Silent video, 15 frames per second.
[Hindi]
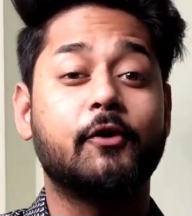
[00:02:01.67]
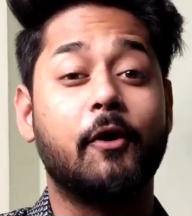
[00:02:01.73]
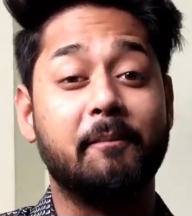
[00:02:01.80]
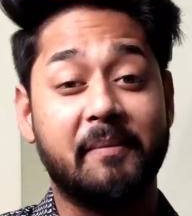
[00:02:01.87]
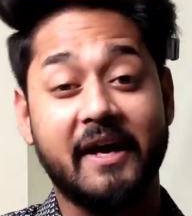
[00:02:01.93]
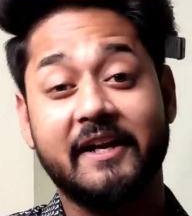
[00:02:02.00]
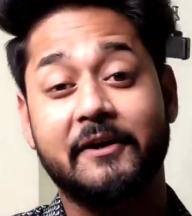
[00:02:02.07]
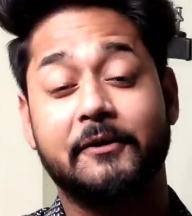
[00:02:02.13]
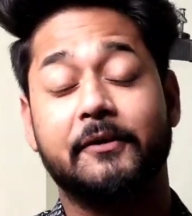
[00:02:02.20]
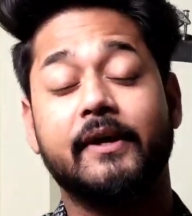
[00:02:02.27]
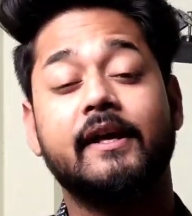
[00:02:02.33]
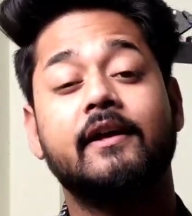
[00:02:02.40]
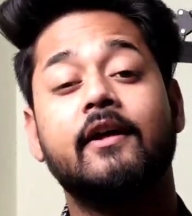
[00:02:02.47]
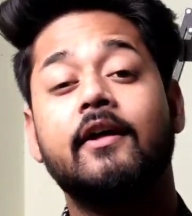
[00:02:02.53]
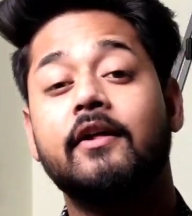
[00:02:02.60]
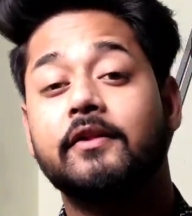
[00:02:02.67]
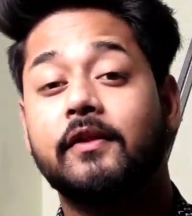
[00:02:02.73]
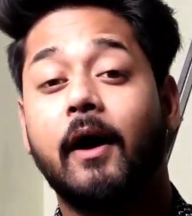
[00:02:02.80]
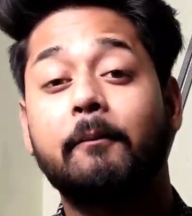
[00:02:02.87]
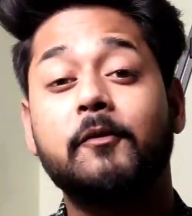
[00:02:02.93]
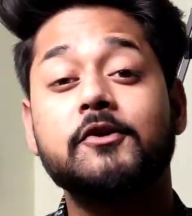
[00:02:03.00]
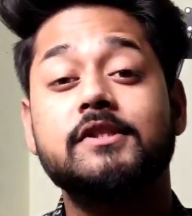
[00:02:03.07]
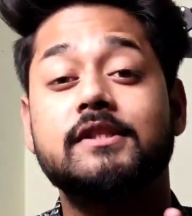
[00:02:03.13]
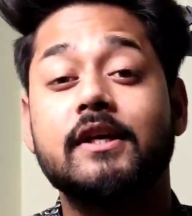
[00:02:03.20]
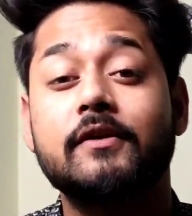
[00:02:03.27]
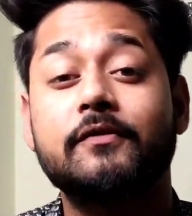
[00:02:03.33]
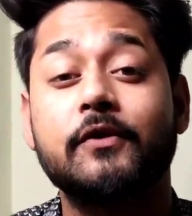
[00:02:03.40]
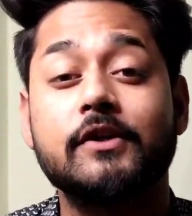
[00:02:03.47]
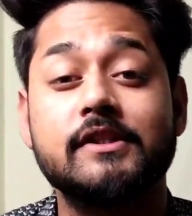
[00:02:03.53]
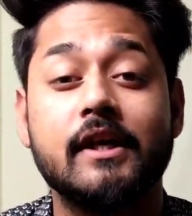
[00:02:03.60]
को कंपेयर करोगे तो आपको
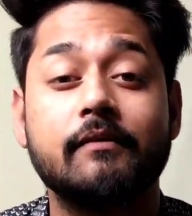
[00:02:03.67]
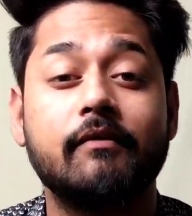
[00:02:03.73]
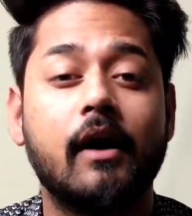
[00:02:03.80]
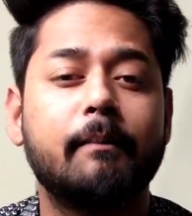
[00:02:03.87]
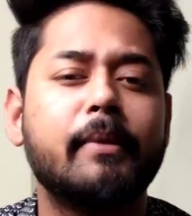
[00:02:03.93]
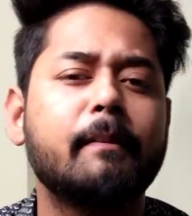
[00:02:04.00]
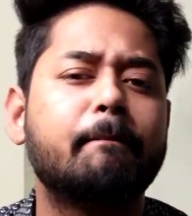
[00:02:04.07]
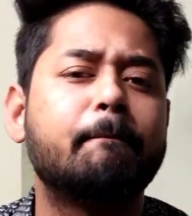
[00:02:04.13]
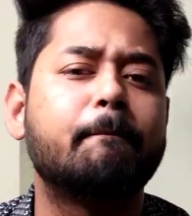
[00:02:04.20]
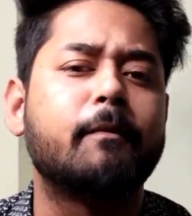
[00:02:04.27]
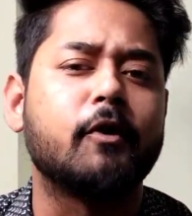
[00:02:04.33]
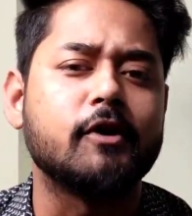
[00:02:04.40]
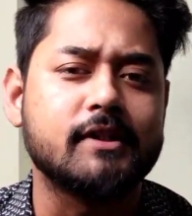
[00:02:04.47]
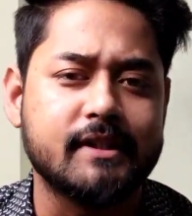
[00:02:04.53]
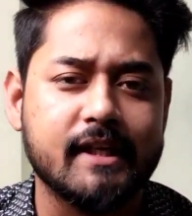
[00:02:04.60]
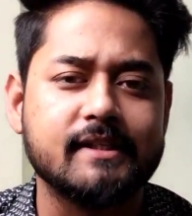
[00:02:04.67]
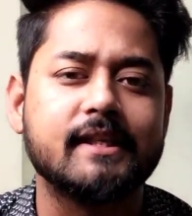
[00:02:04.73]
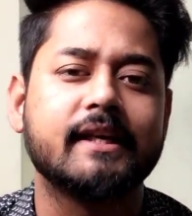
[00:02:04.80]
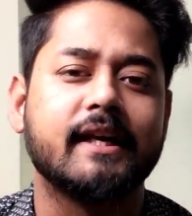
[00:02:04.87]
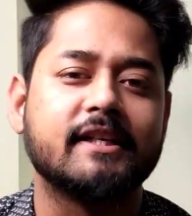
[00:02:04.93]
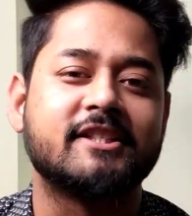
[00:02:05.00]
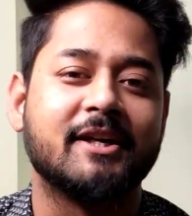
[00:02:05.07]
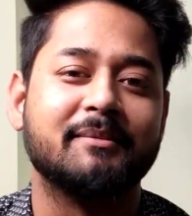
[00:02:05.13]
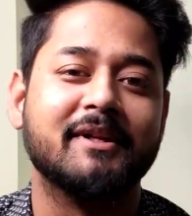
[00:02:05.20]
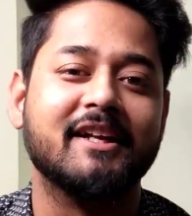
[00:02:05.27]
सिर्फ और सिर्फ वहां पे प्रोसेसर ही अच्छा